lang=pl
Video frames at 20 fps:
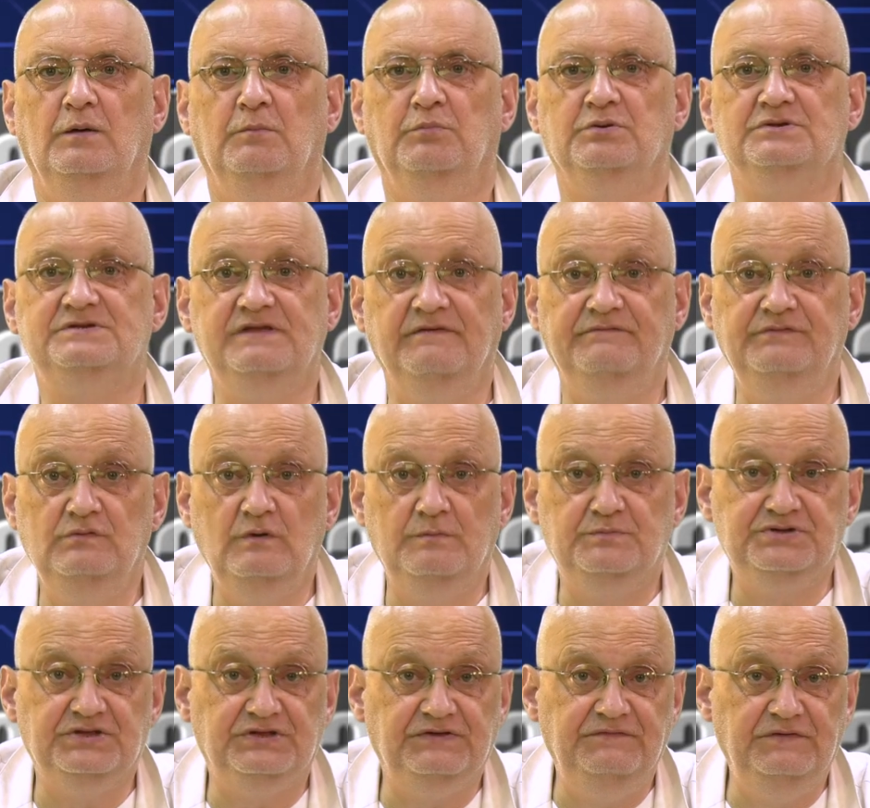Postawiłem
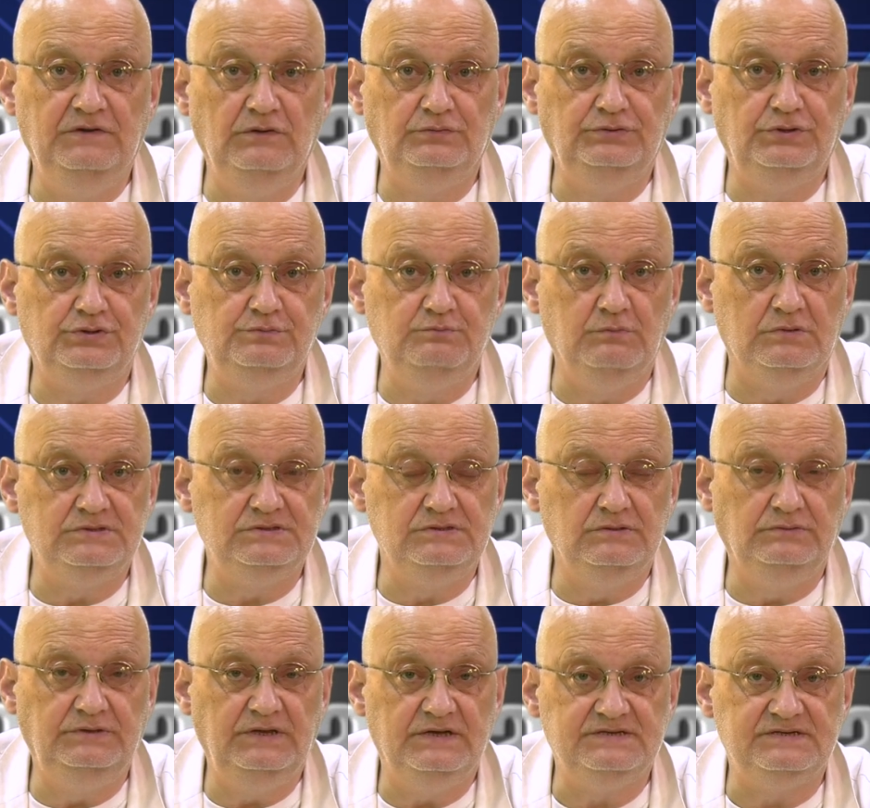przed chwilą dość
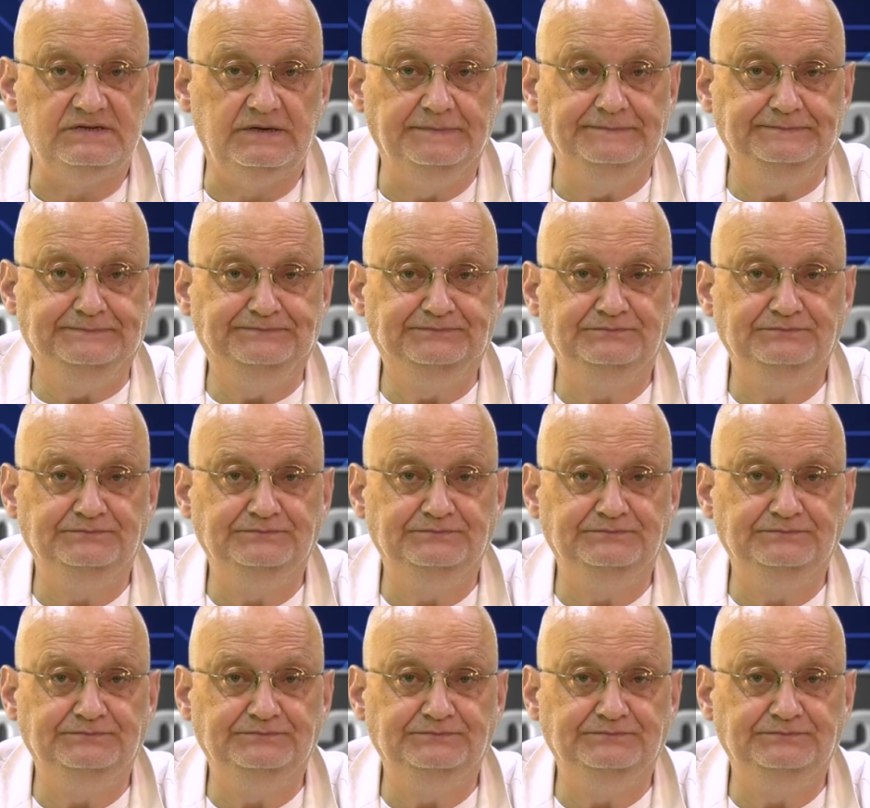mocną tezę